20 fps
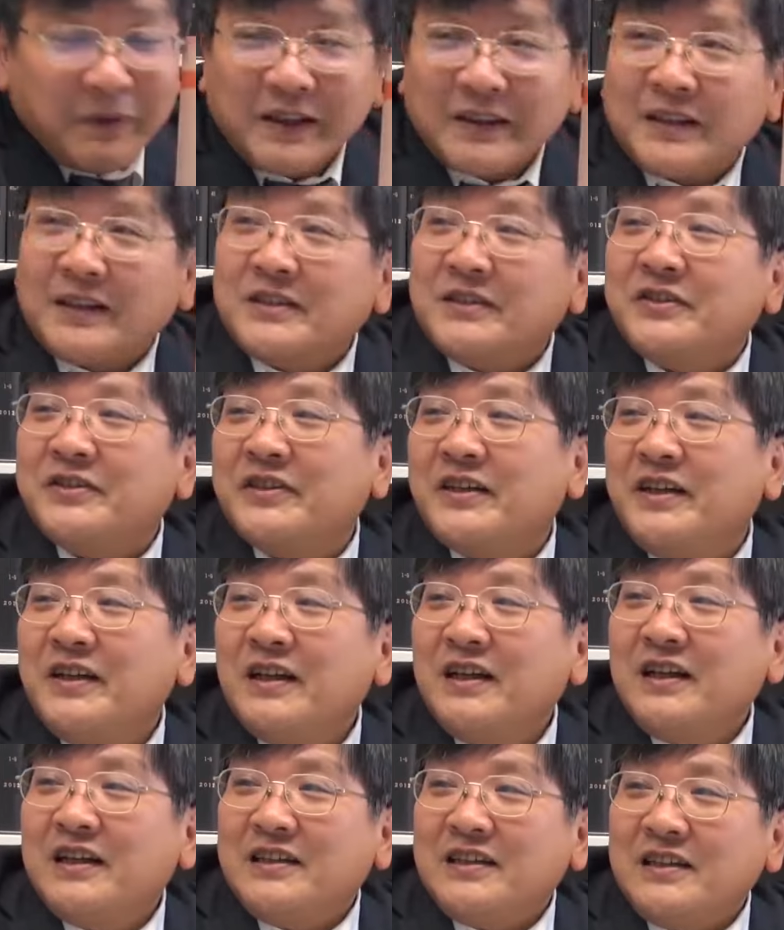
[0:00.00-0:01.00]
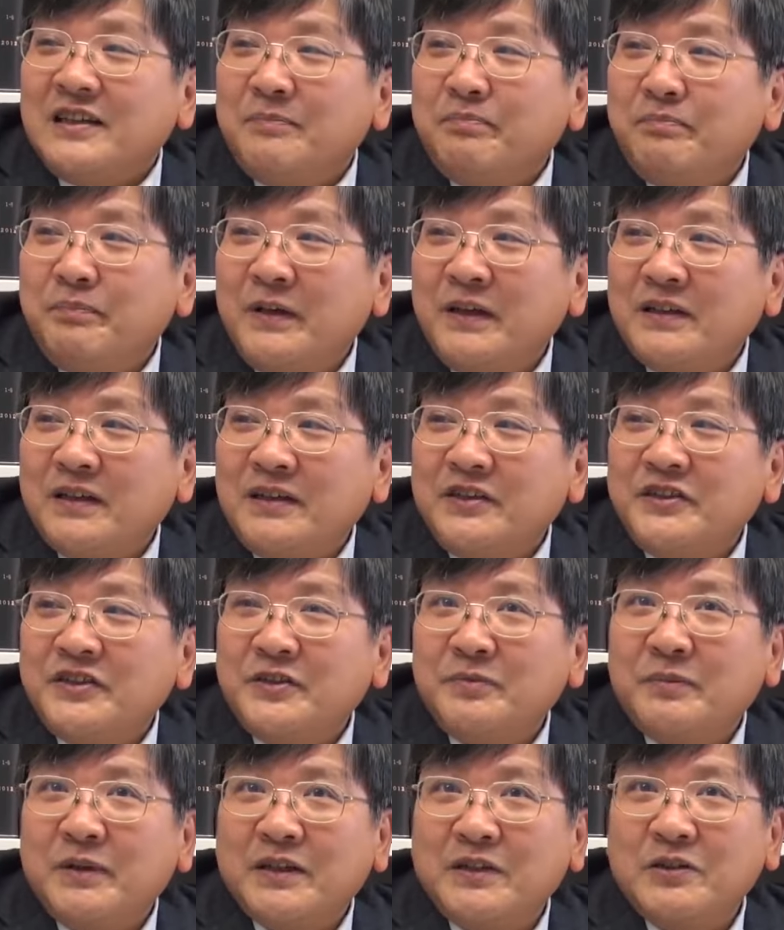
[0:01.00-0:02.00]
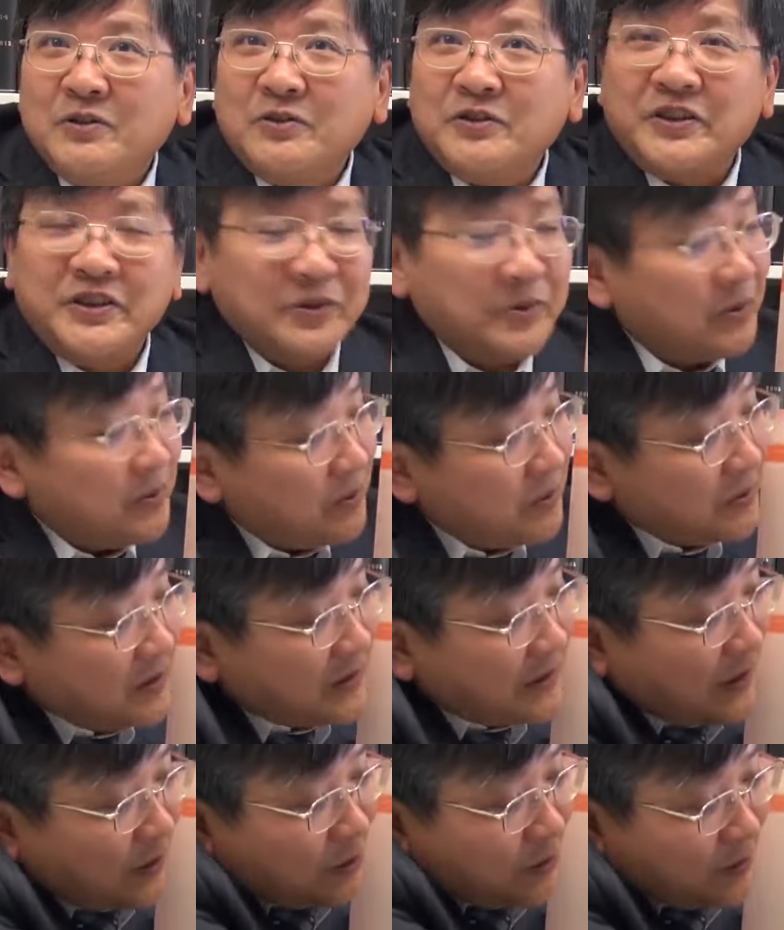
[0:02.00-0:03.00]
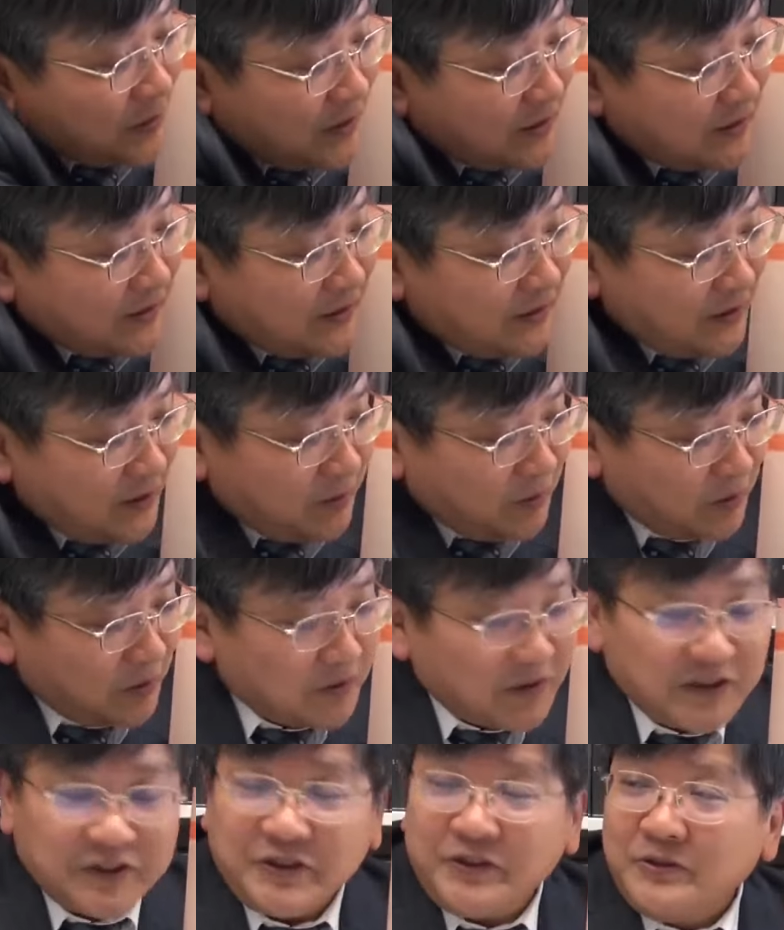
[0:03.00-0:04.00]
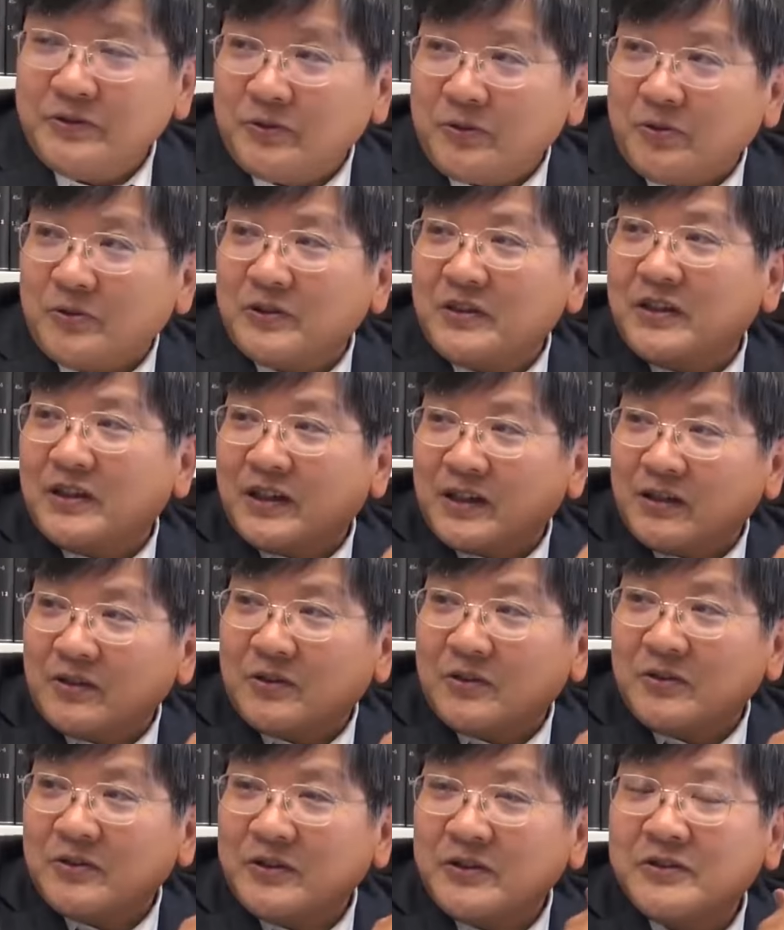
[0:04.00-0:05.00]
万なんですね一辺が1万の四方で囲まれているものが中国であると